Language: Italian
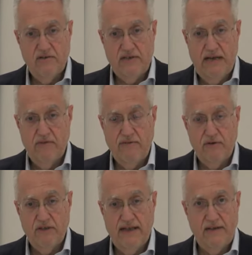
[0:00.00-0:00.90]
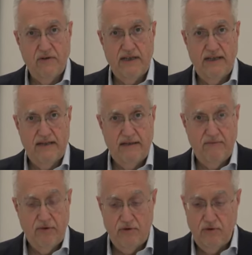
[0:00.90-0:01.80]
stiamo affrontando da, da, da
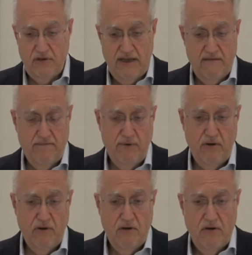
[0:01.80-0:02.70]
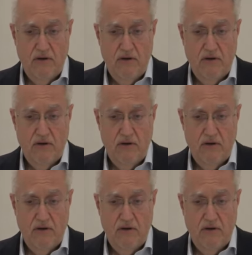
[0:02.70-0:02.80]
molto tempo,